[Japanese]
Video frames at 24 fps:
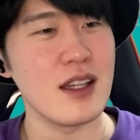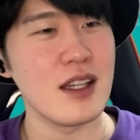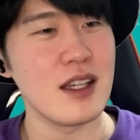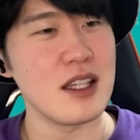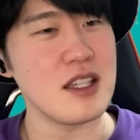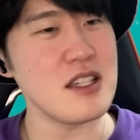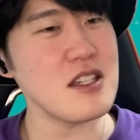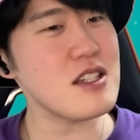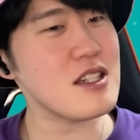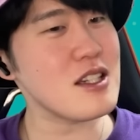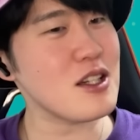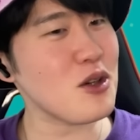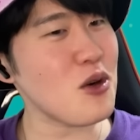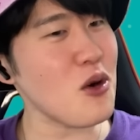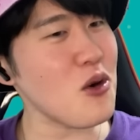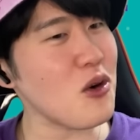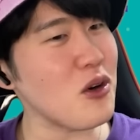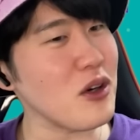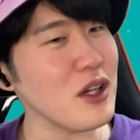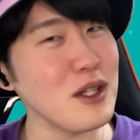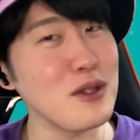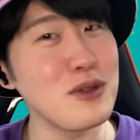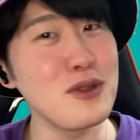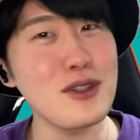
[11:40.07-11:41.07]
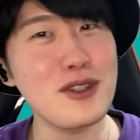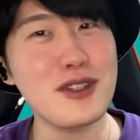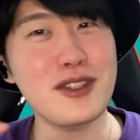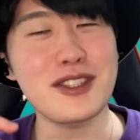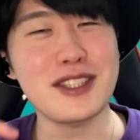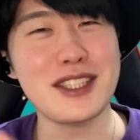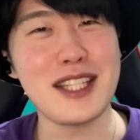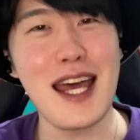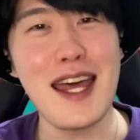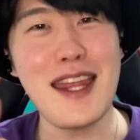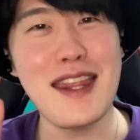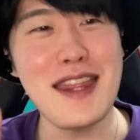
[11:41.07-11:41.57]
一個これ伏
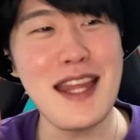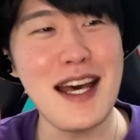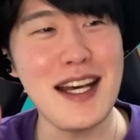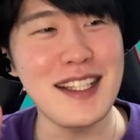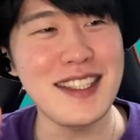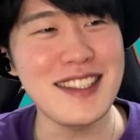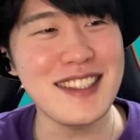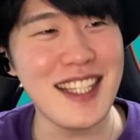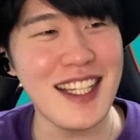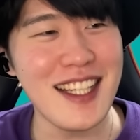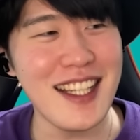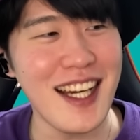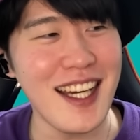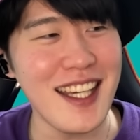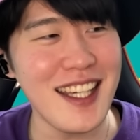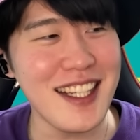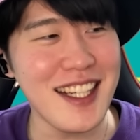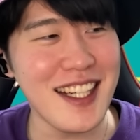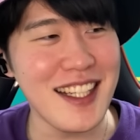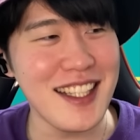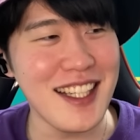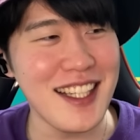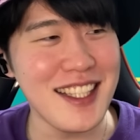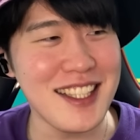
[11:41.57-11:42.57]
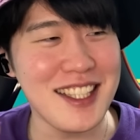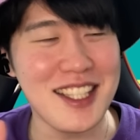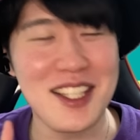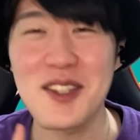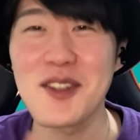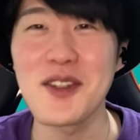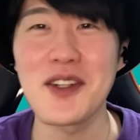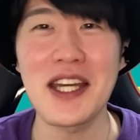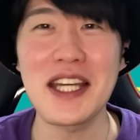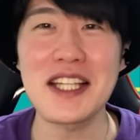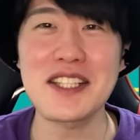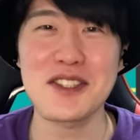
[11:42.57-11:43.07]
線なんじゃないかなってい
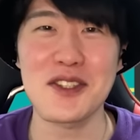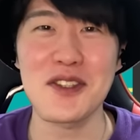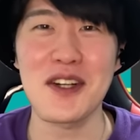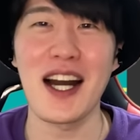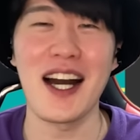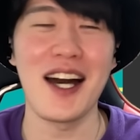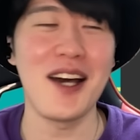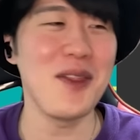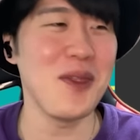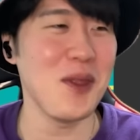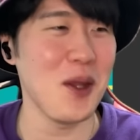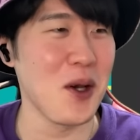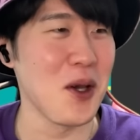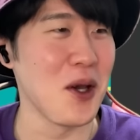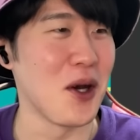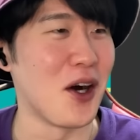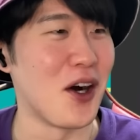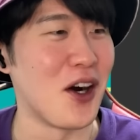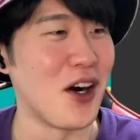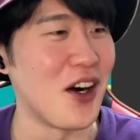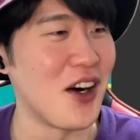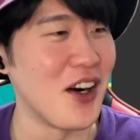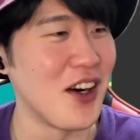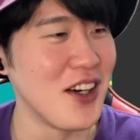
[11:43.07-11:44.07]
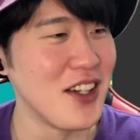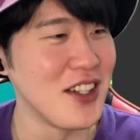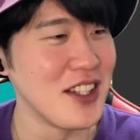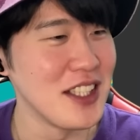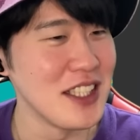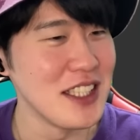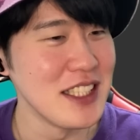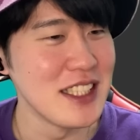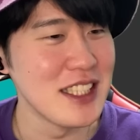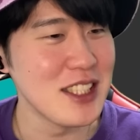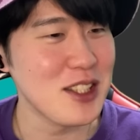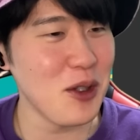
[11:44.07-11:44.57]
う映像があんのよ。
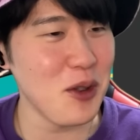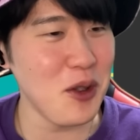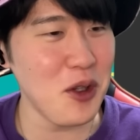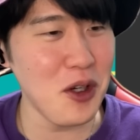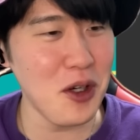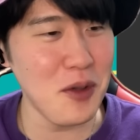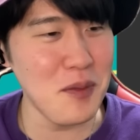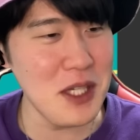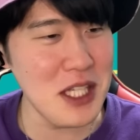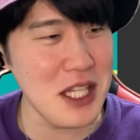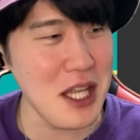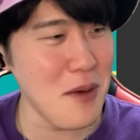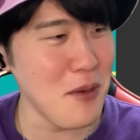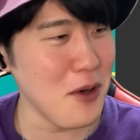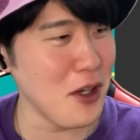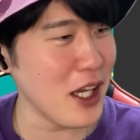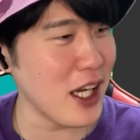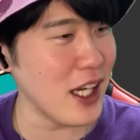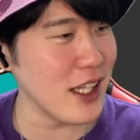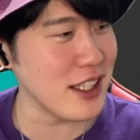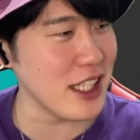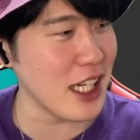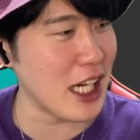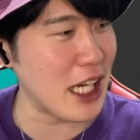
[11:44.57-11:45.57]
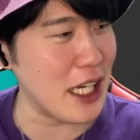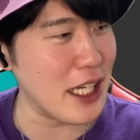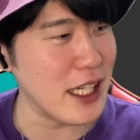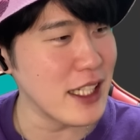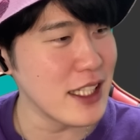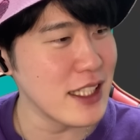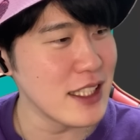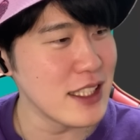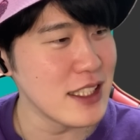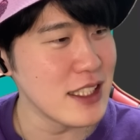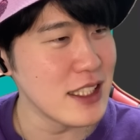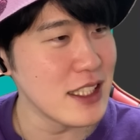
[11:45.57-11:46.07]
それを見てもらいたい。
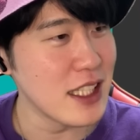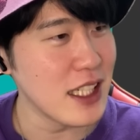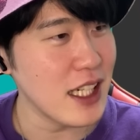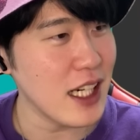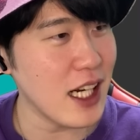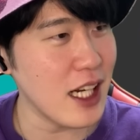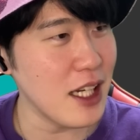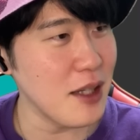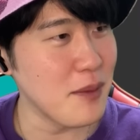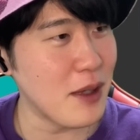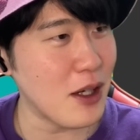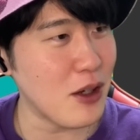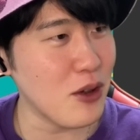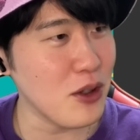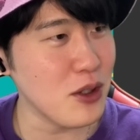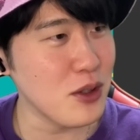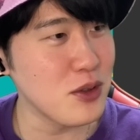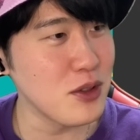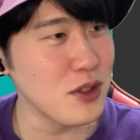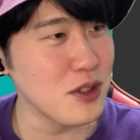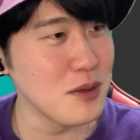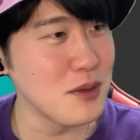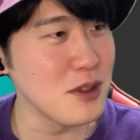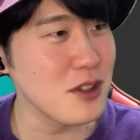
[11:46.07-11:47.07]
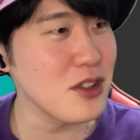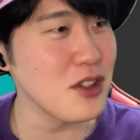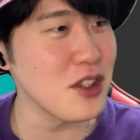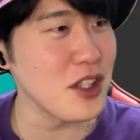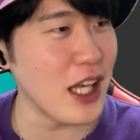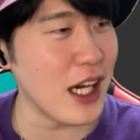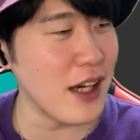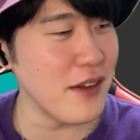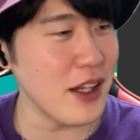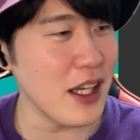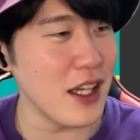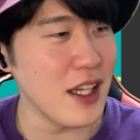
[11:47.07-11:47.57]
はい、まあこれ振り向くよ
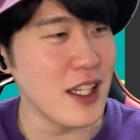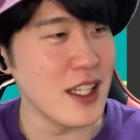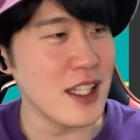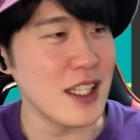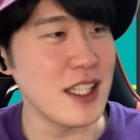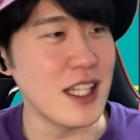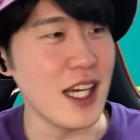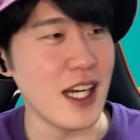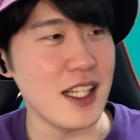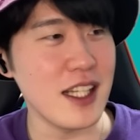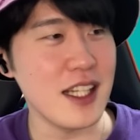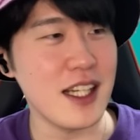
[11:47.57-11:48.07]
な。で、左